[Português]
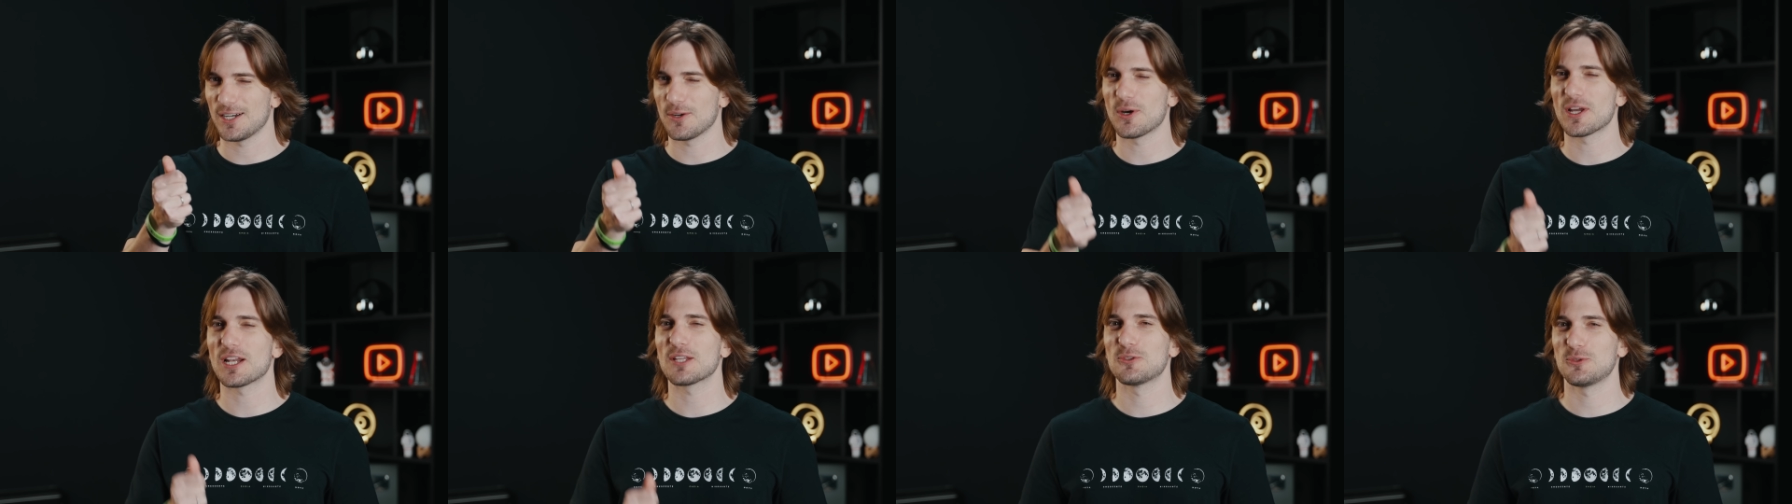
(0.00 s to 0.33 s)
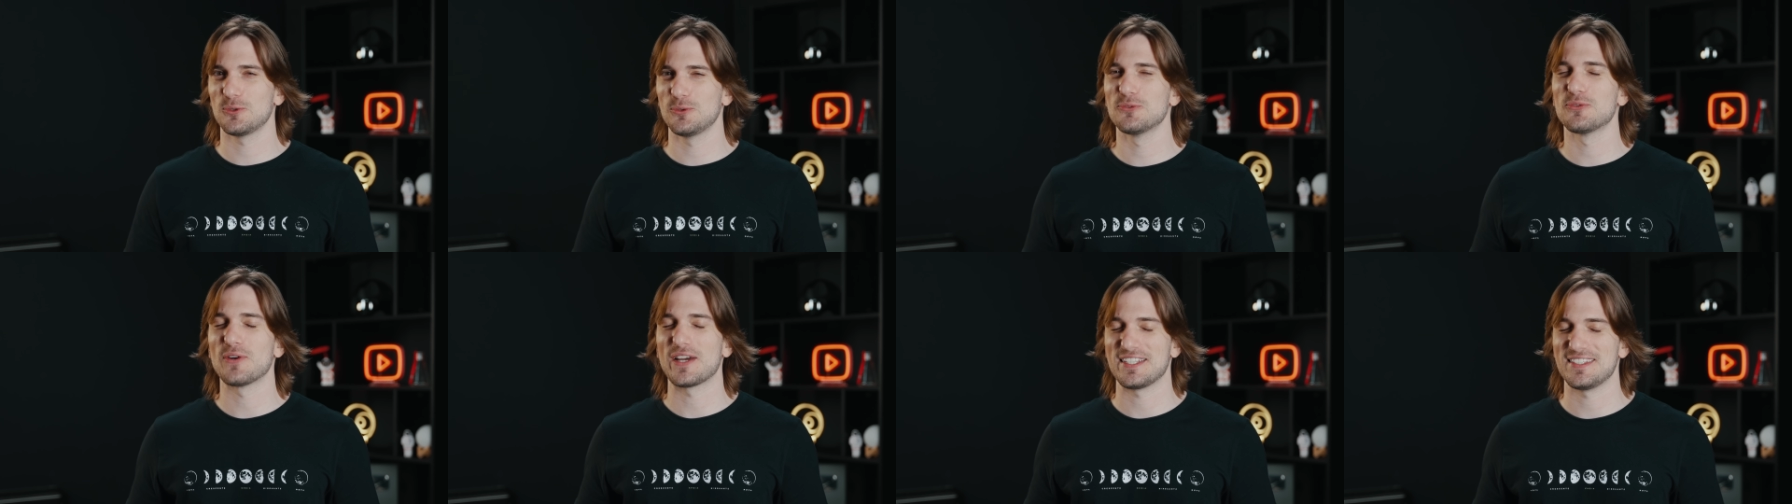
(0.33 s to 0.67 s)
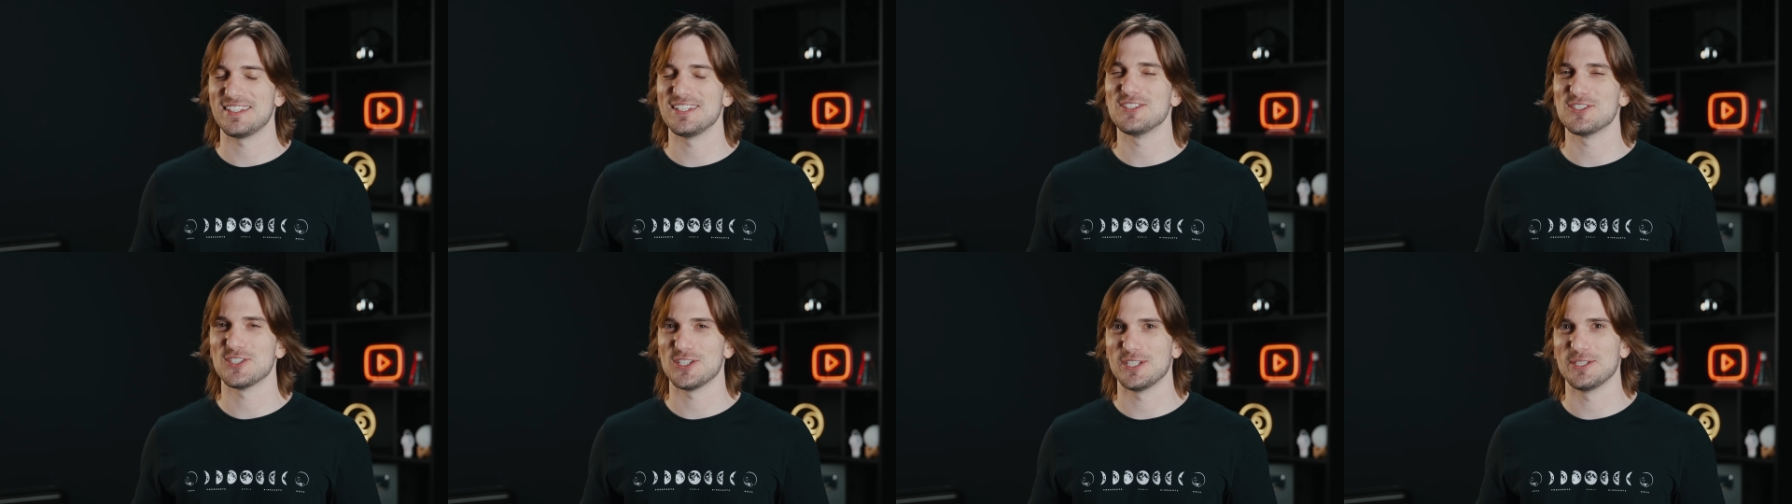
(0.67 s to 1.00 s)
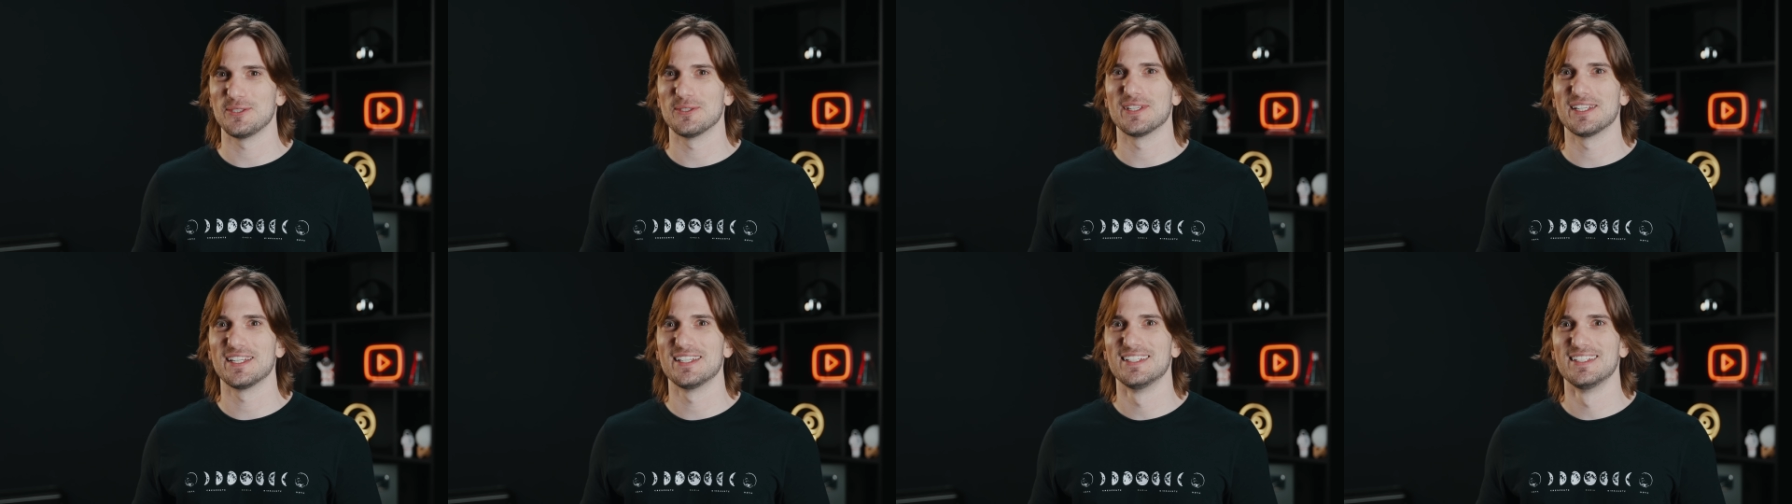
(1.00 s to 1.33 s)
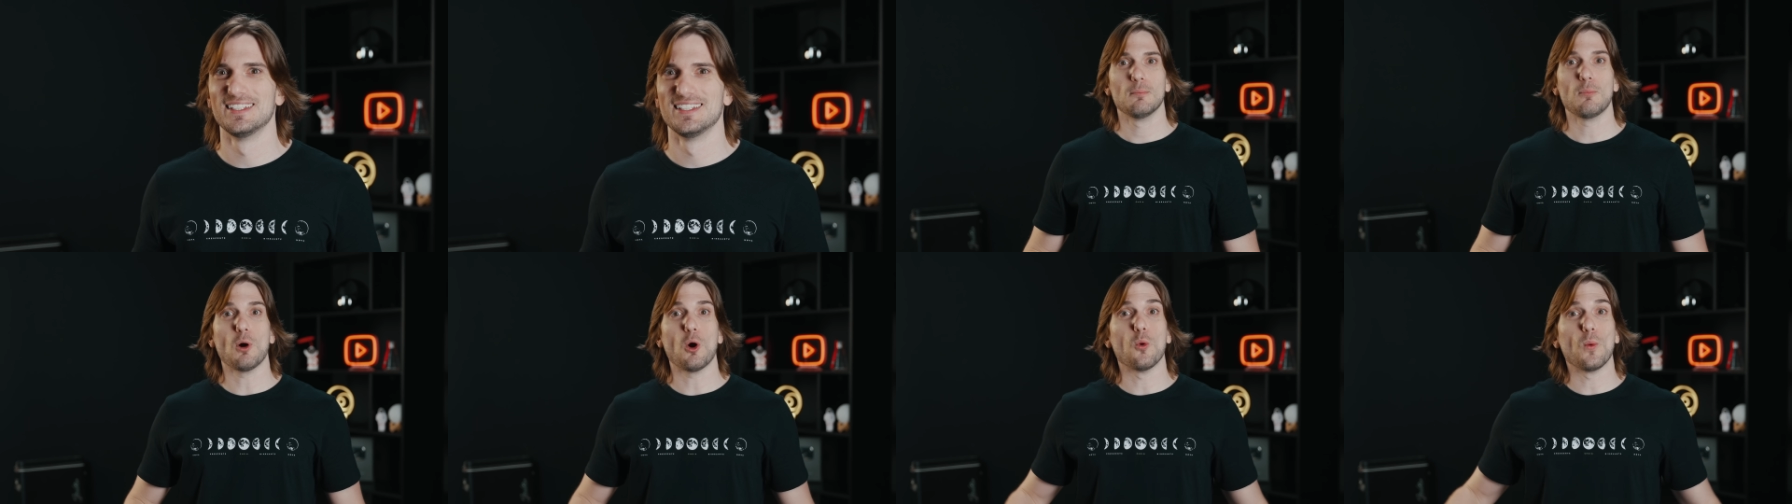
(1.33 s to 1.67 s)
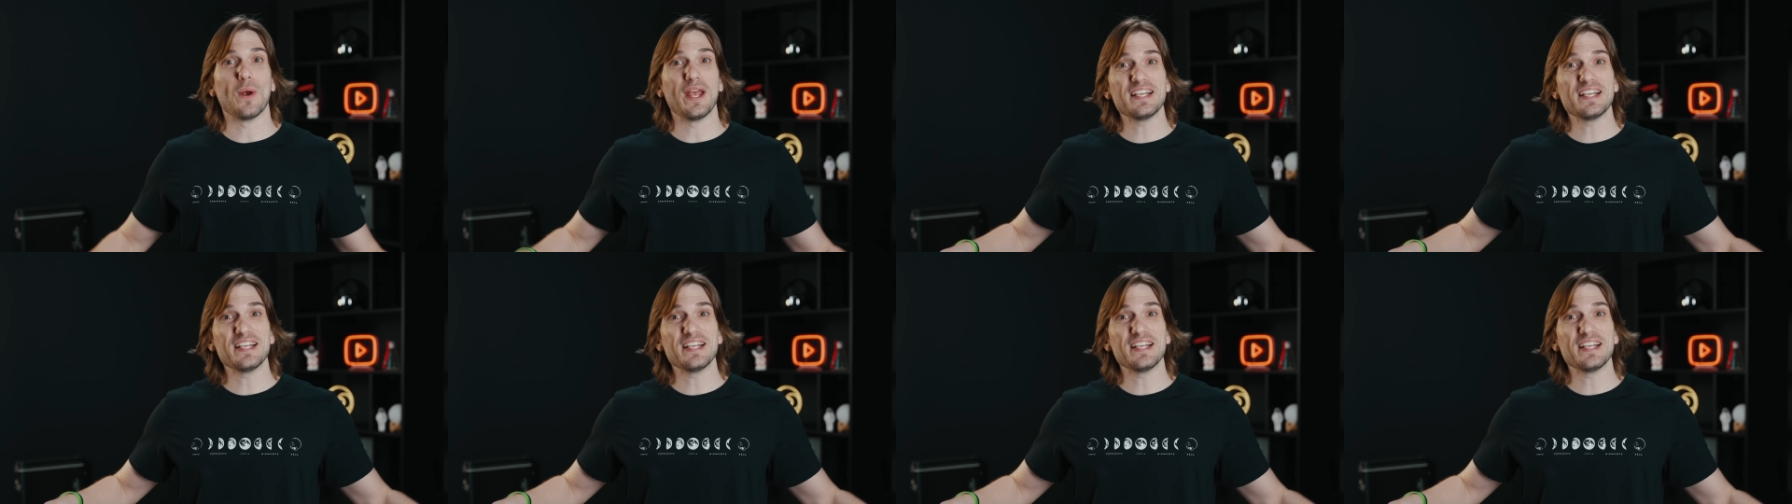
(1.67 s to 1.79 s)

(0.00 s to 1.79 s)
Agora tudo faz sentido, né? Bom,